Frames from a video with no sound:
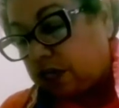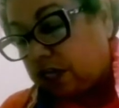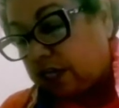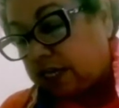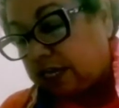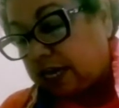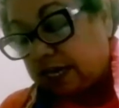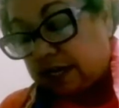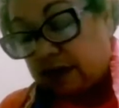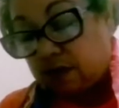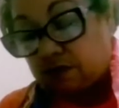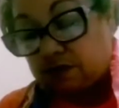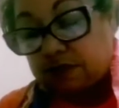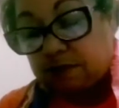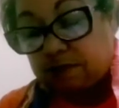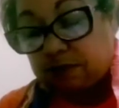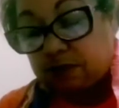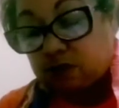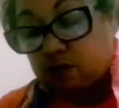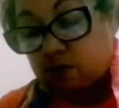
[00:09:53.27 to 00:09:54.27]
e que não
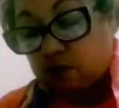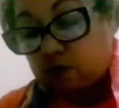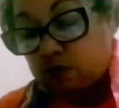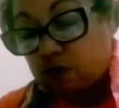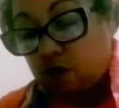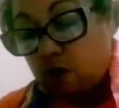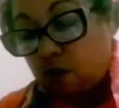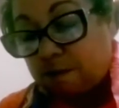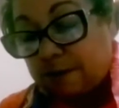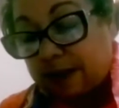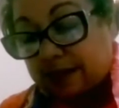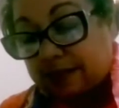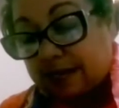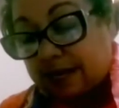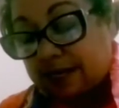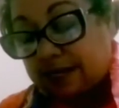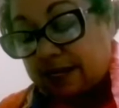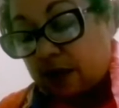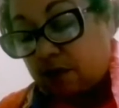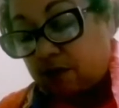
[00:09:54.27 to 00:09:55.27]
se misture com o
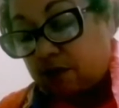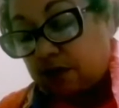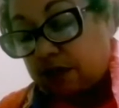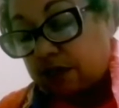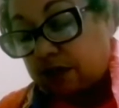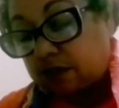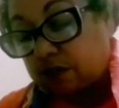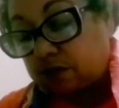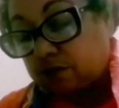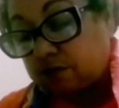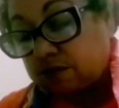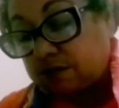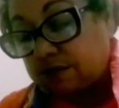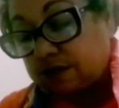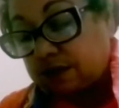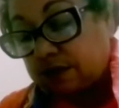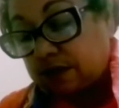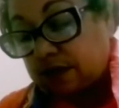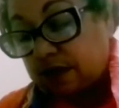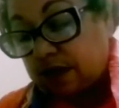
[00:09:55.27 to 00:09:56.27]
material líquido,
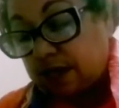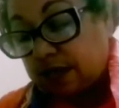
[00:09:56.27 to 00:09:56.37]
se,